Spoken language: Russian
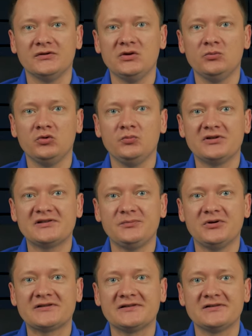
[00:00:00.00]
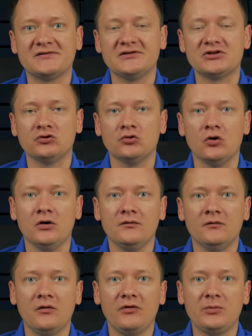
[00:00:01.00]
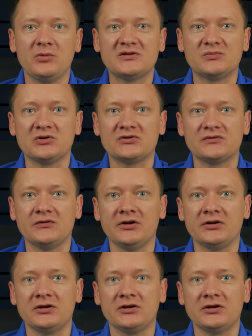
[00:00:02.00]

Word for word: не будет безопасно извлечено во время использования